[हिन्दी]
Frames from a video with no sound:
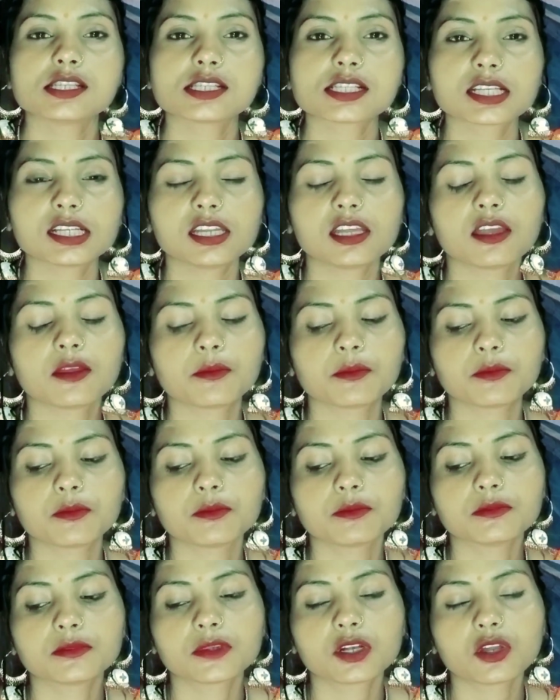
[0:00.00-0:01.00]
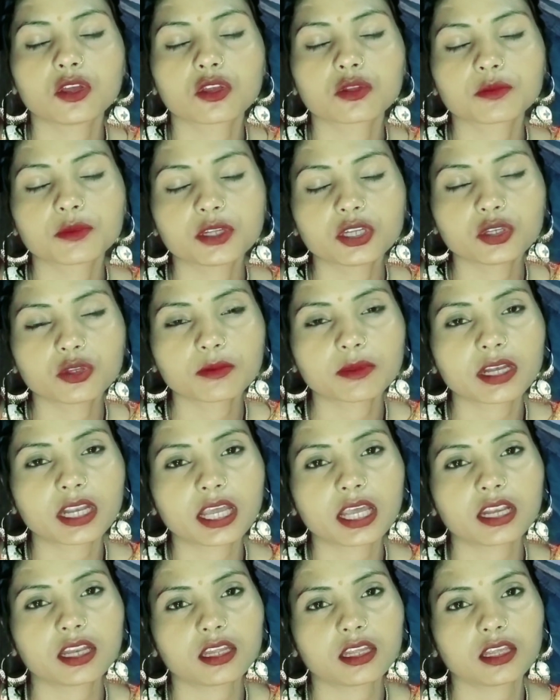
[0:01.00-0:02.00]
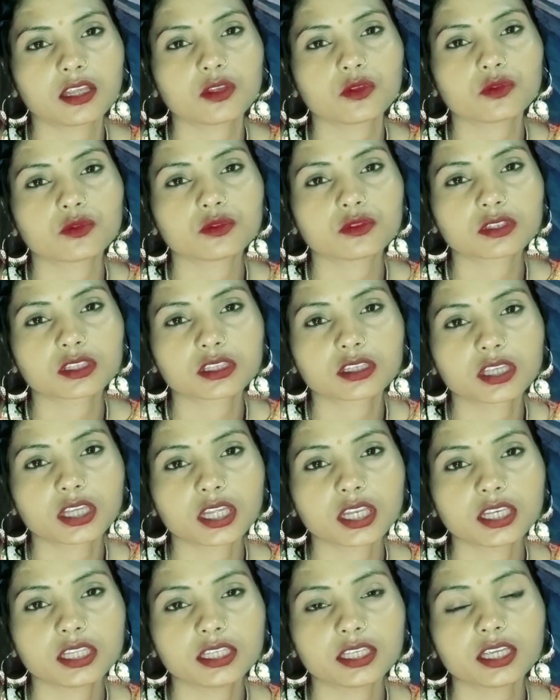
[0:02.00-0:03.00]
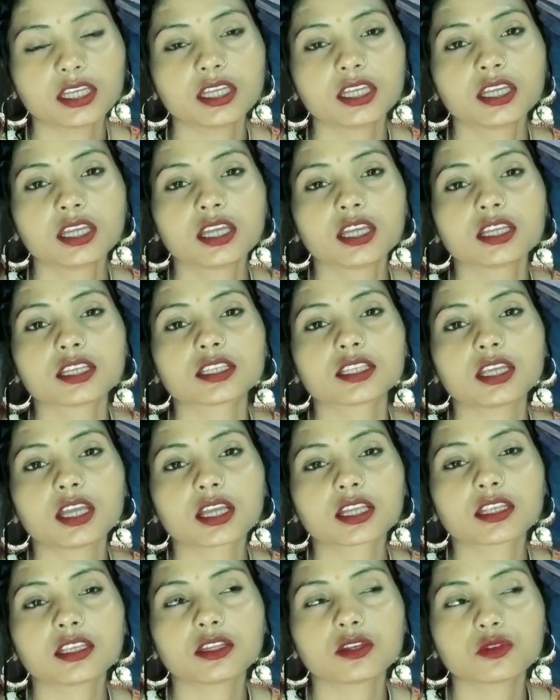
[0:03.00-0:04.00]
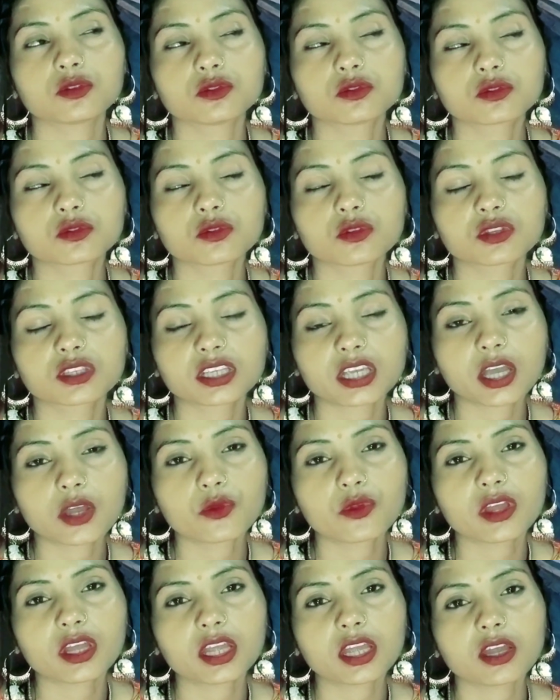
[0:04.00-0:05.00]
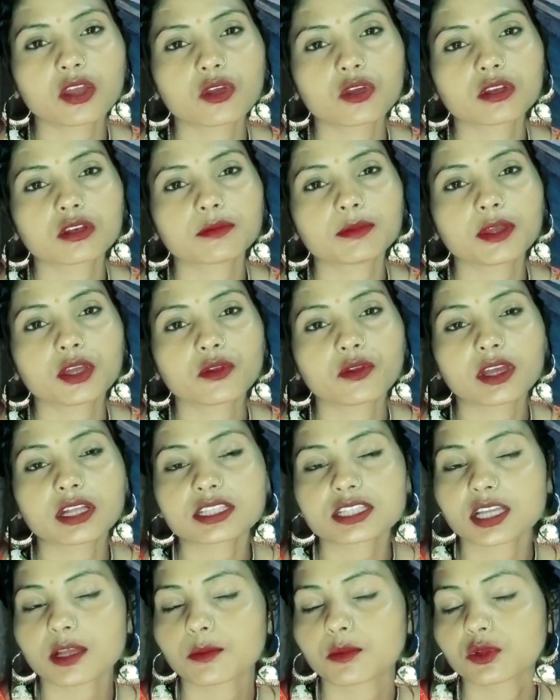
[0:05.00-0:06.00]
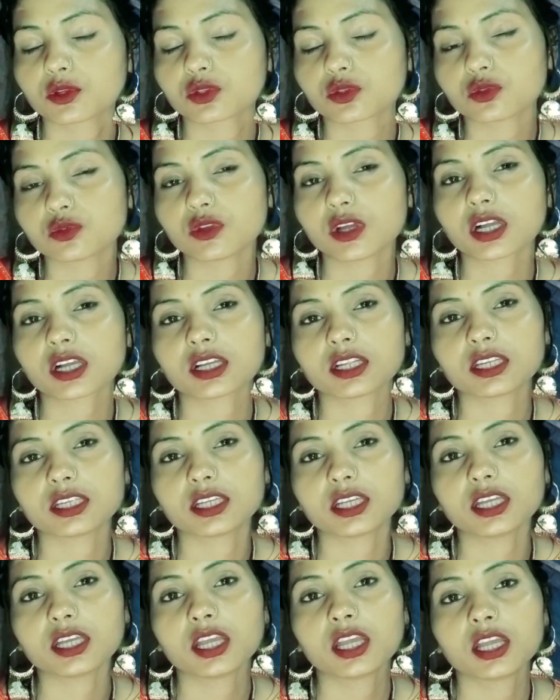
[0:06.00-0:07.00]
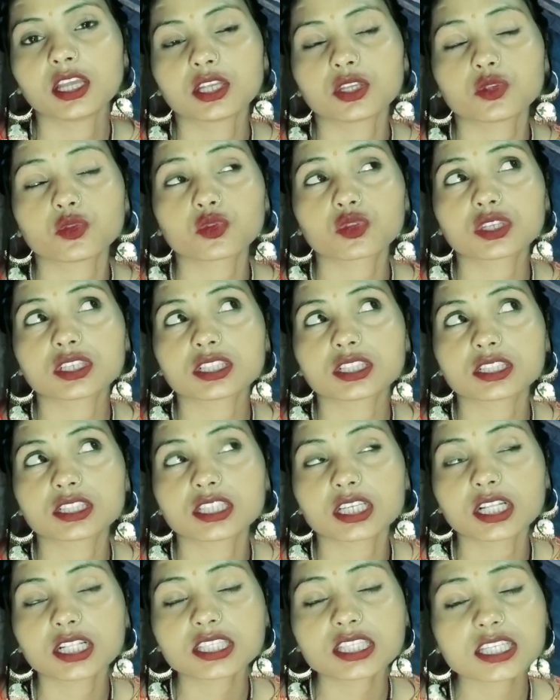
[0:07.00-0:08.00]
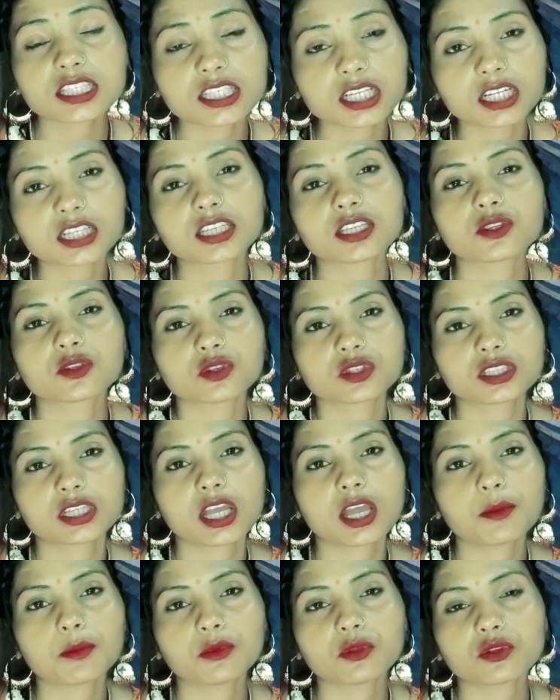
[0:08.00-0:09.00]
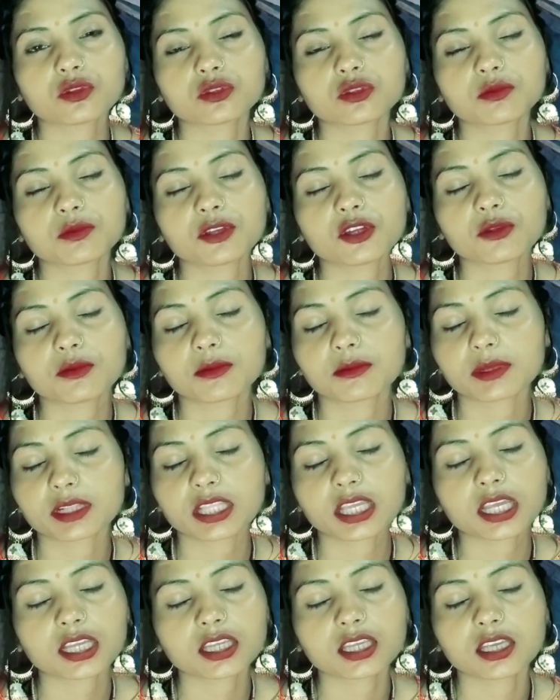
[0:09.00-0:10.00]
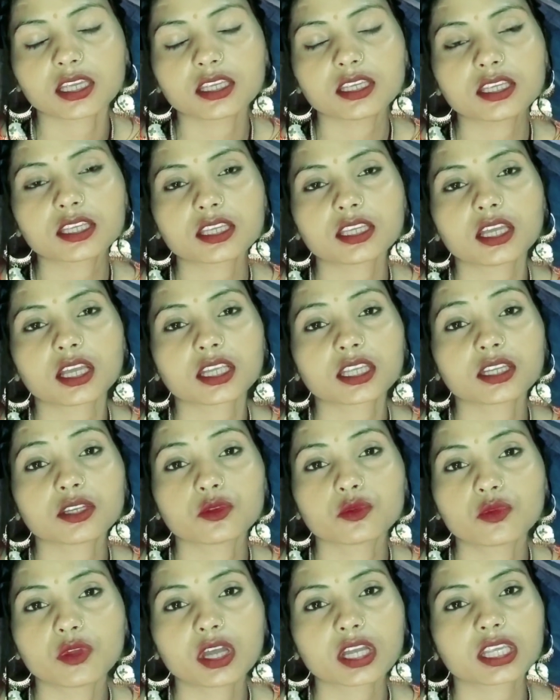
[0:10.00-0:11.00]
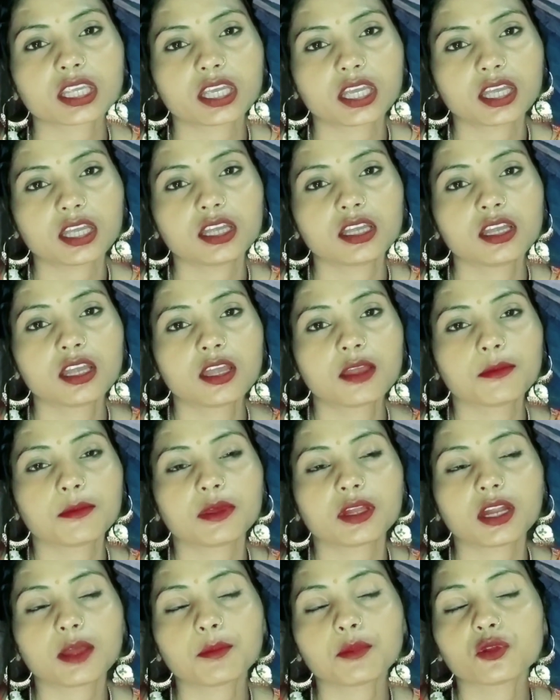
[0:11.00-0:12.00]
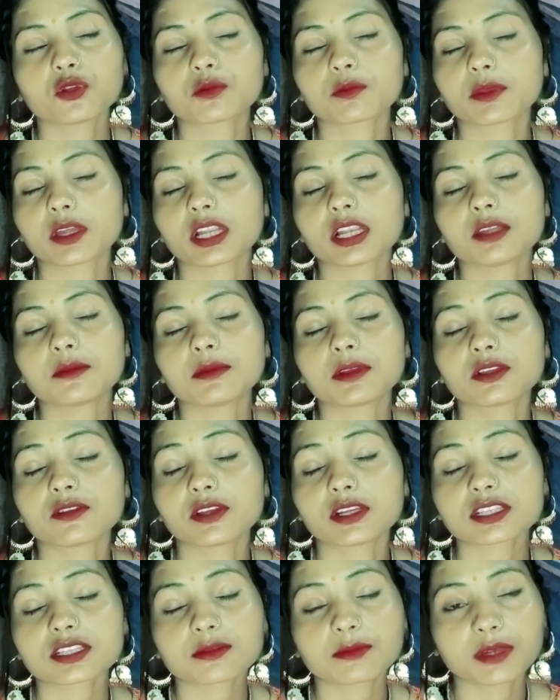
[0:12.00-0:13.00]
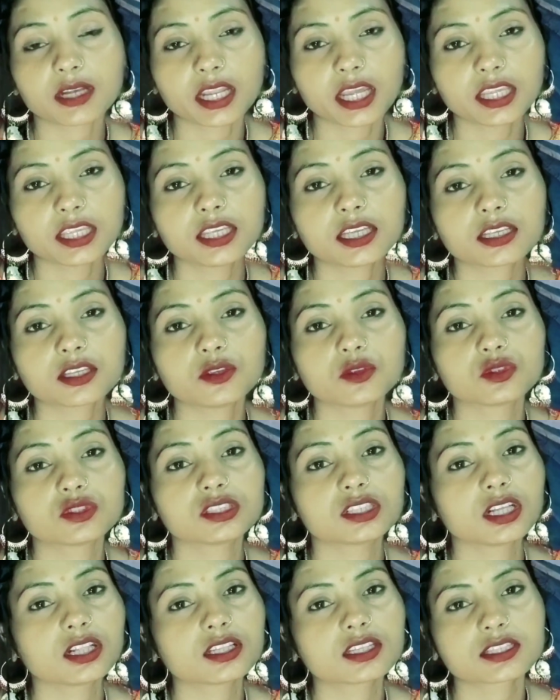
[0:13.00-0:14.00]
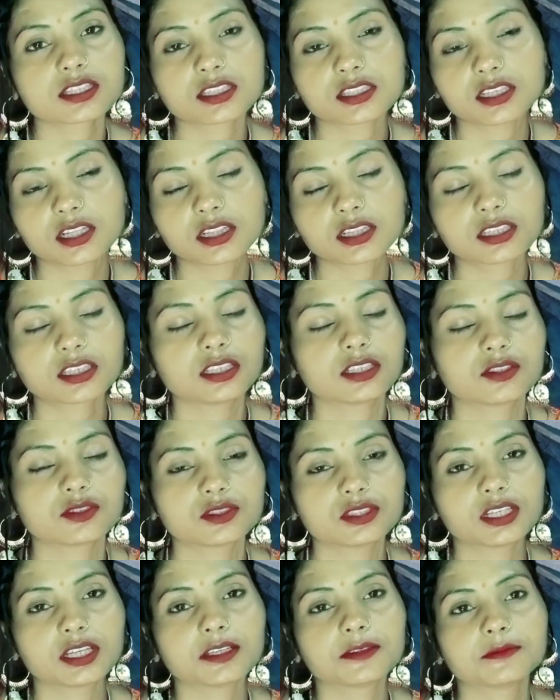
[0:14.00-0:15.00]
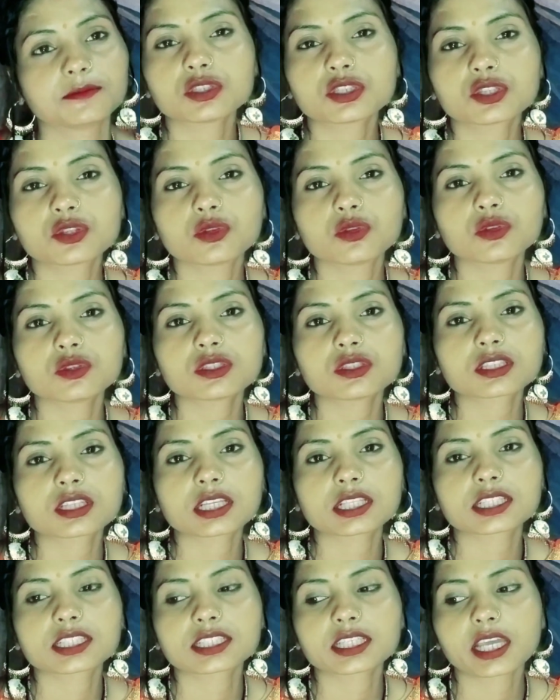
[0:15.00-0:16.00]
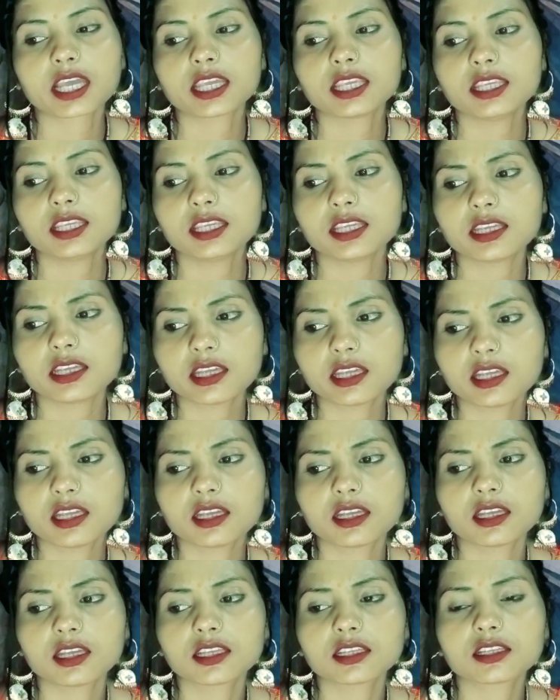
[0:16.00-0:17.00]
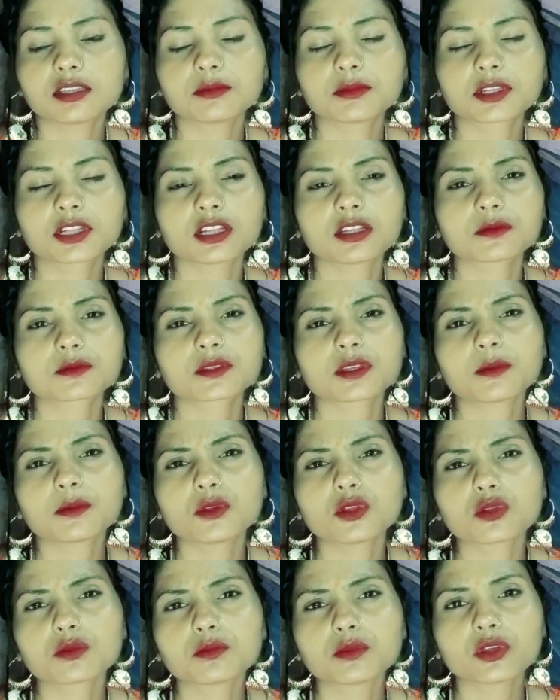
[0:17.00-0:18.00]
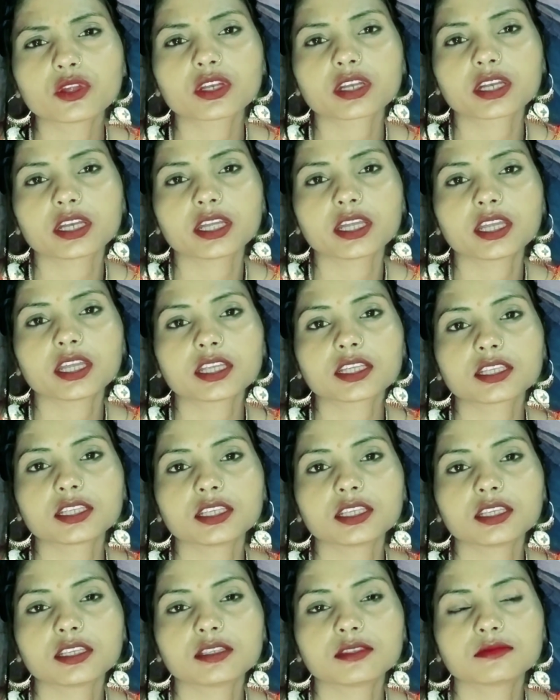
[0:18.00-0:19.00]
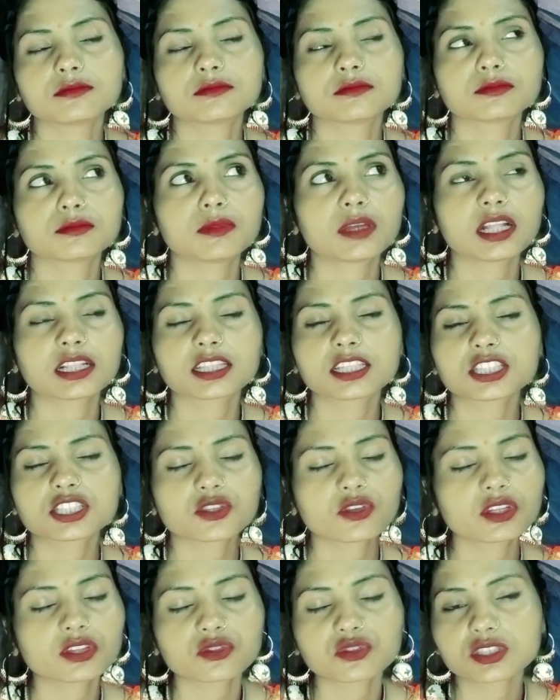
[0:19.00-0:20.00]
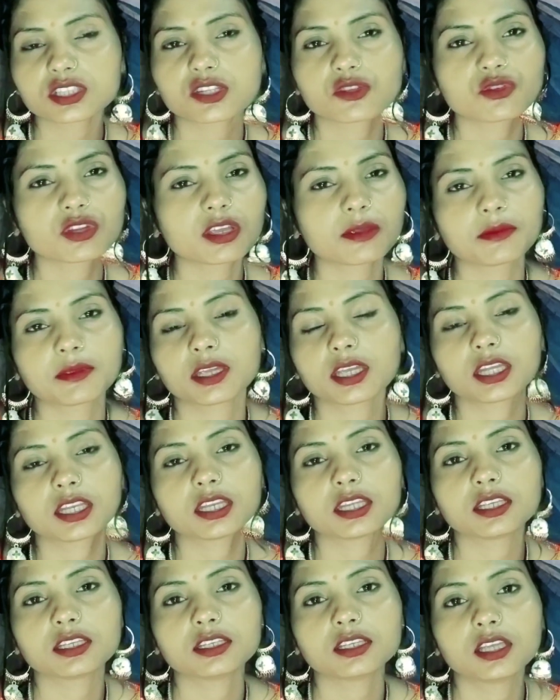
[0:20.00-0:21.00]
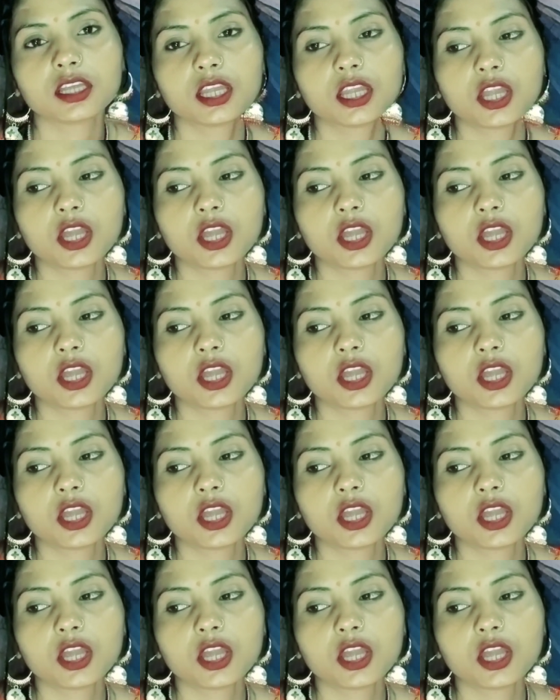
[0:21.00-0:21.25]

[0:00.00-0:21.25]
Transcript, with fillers: इसीलिए हम लॉन्ग वीडियो बना रहे हैं उनके लिए कि आखिर उनको क्या हुआ है और भगवान से आप लोग दुआ करिए क्योंकि जल्द से जल्द ठीक हो जाए आप लोग को तो वीडियो में बताएंगे ही कि आखिर हुआ क्या है पर आप लोग पहले भगवान से मनाइए कि वो जल्द से जल्द ठीक हो जाए दोस्तों सच्चाई ये है कि मतलब सब लोग बोल रहे हैं कि मालती चौहान तो इस दुनिया में है नहीं